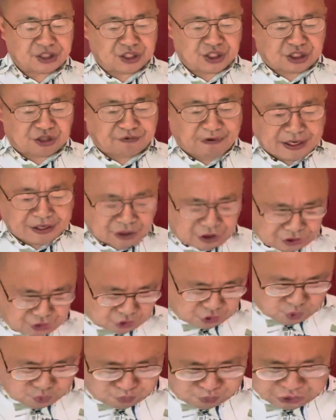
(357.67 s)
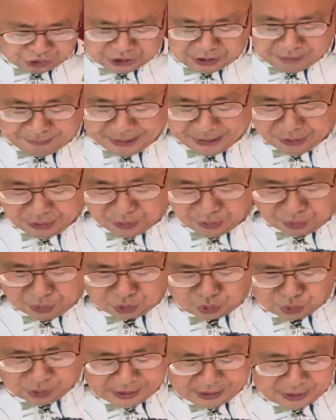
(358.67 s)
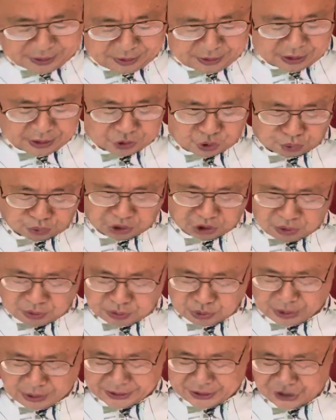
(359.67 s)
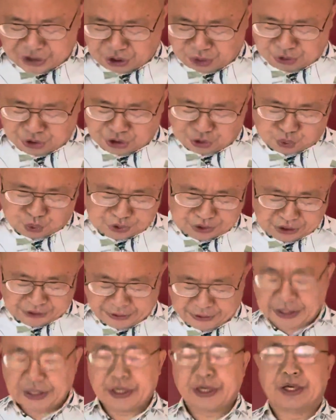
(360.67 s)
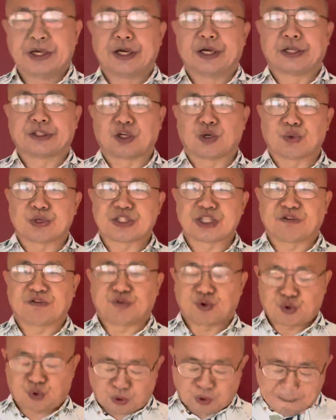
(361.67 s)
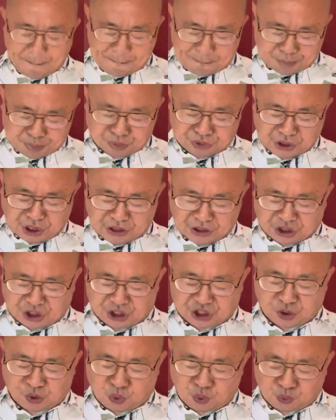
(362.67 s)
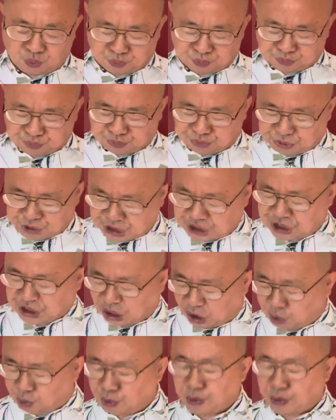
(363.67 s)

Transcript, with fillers: 此外呢，从这个美国传呃，从德国传来的消息说呢，呃，德国政府宣布呢，提供五亿欧